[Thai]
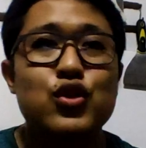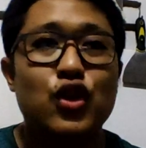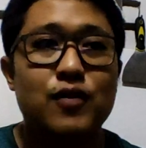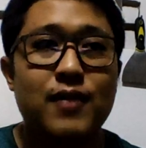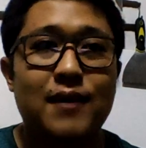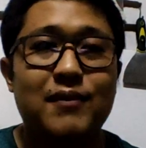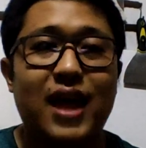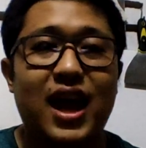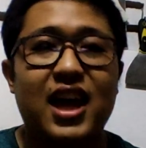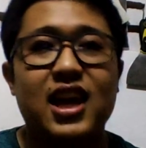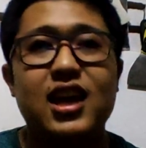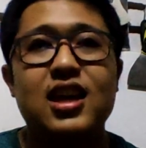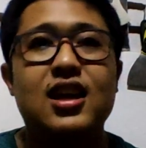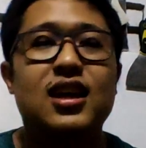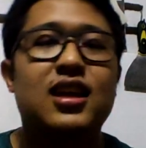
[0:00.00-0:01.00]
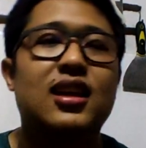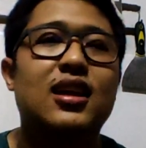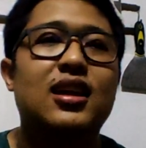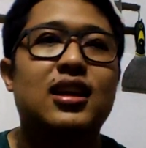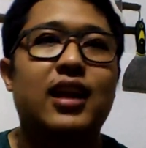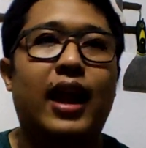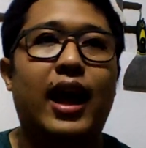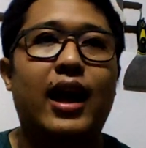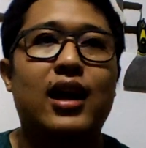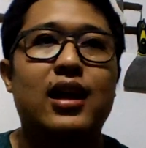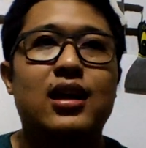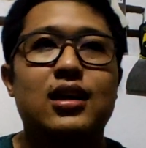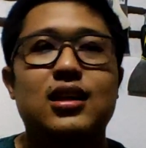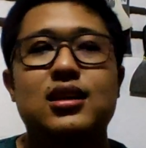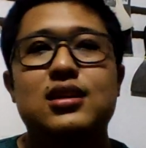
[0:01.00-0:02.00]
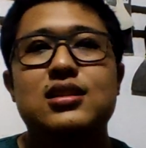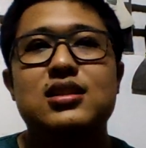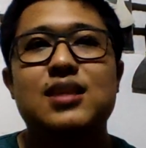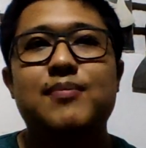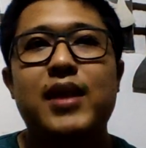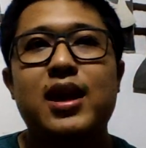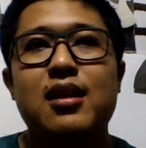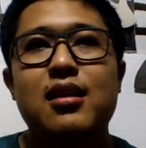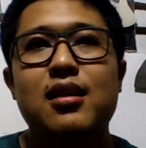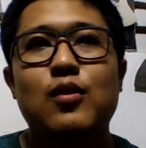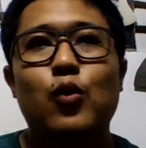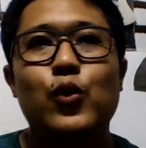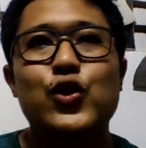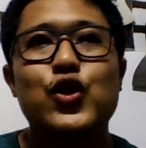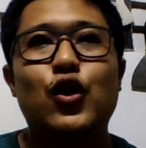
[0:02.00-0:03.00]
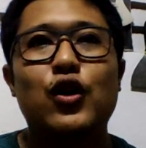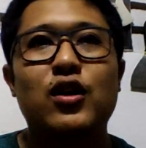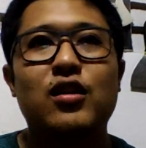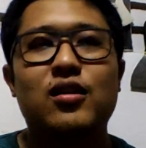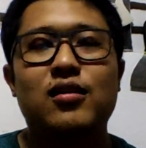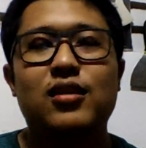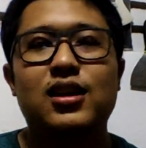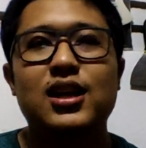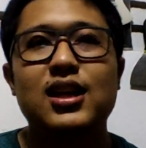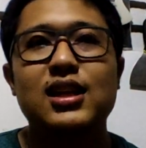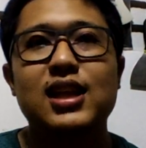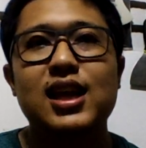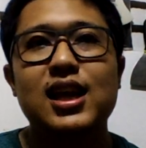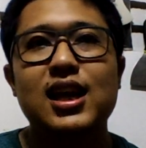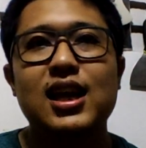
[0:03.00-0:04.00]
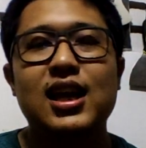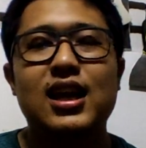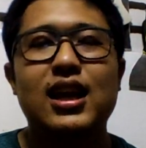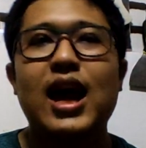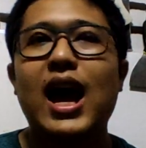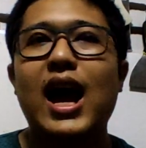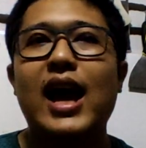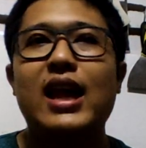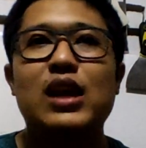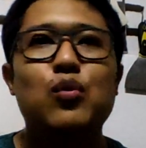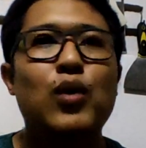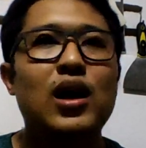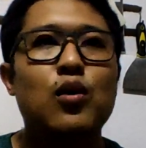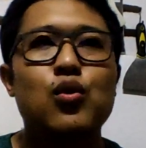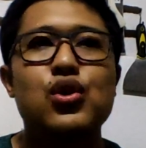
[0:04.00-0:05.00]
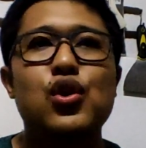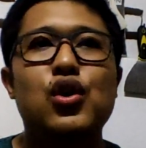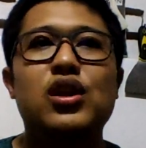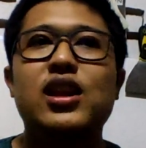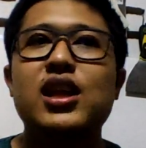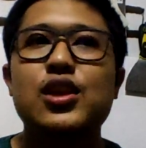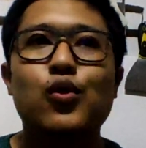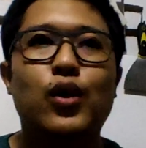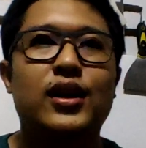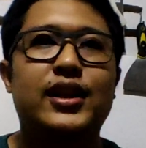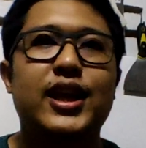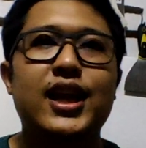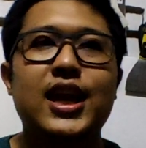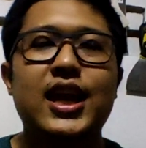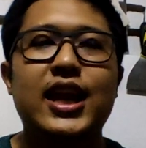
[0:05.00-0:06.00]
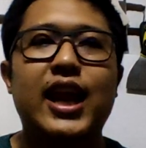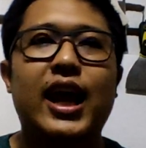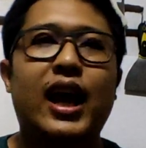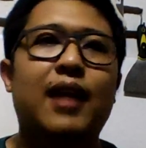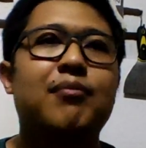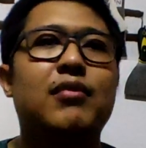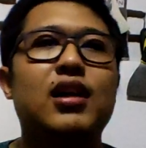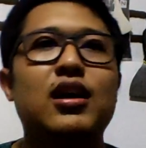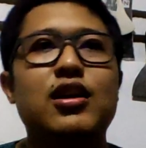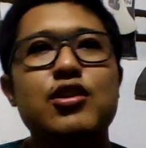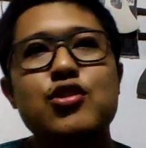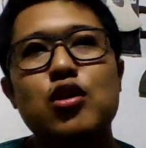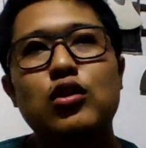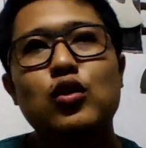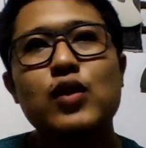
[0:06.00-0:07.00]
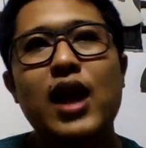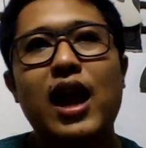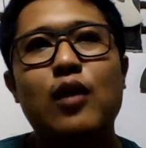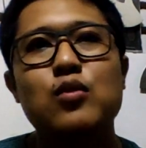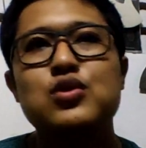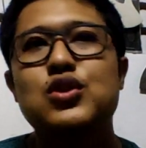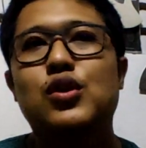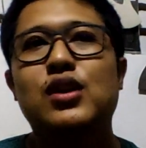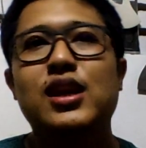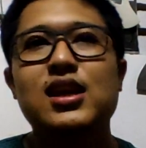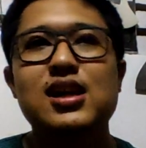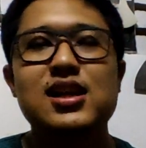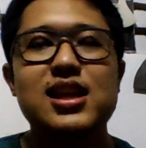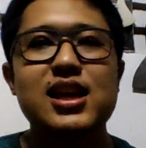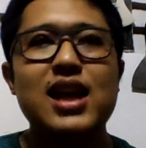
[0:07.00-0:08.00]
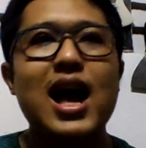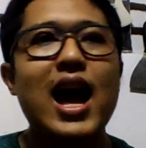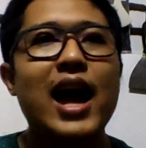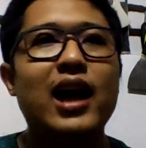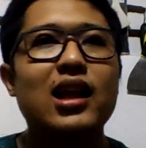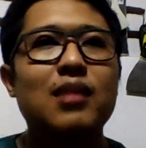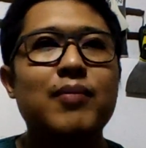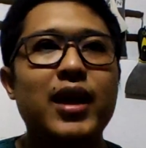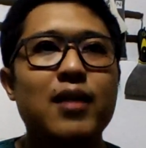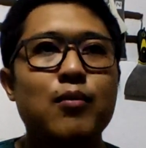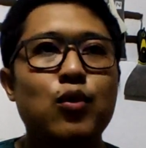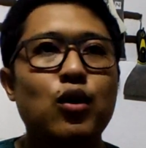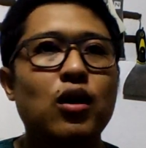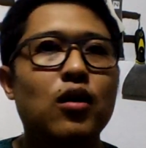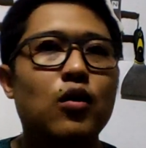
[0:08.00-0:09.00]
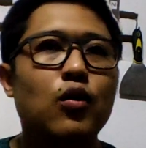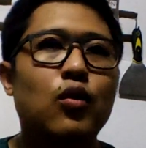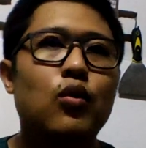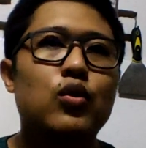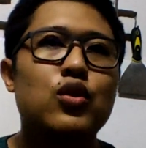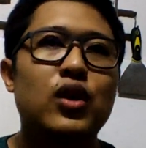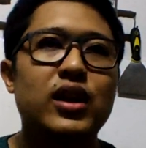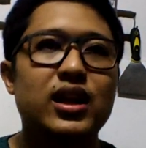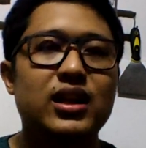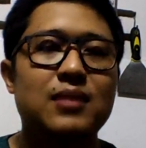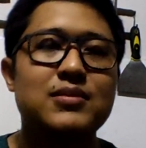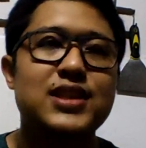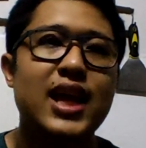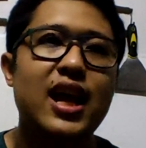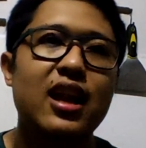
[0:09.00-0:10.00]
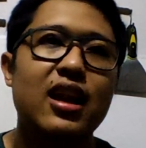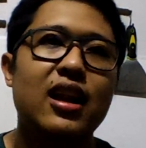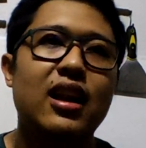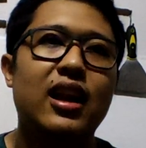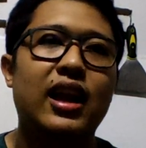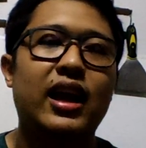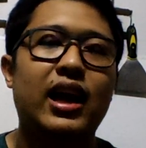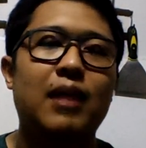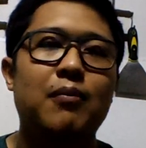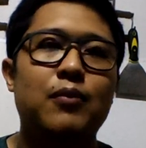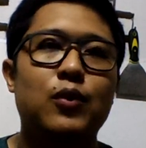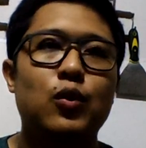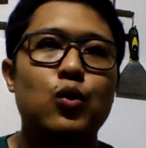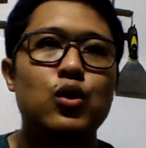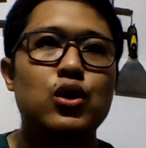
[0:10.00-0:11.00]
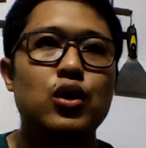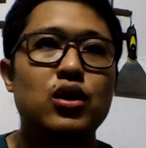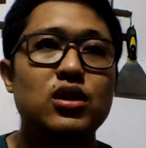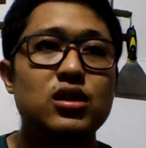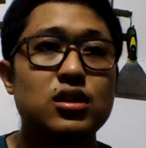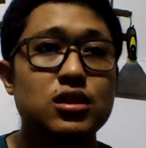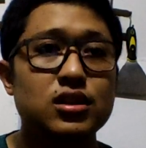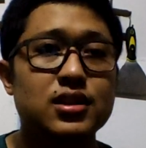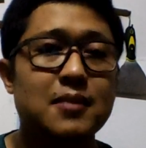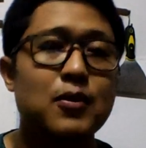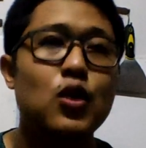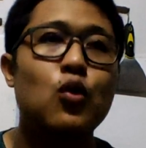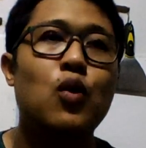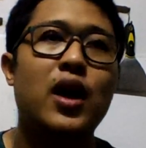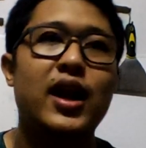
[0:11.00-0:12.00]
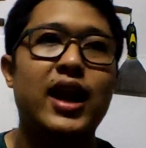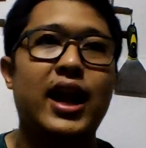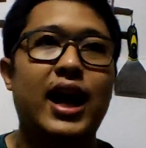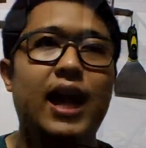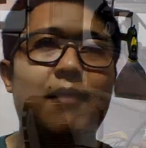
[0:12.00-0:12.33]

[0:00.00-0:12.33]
หุ่นยนต์แบบไหนนะ จะเป็นหุ่นยนต์เคลื่อนที่ได้หรือว่าหุ่นยนต์ที่อยู่กับที่นะครับ ยกตัวอย่างหุ่นยนต์ที่เคลื่อนที่ได้ ก็จะเป็นพวกหุ่นยนต์เดินตามเส้นนะครับ หุ่นยนต์สำรวจนะ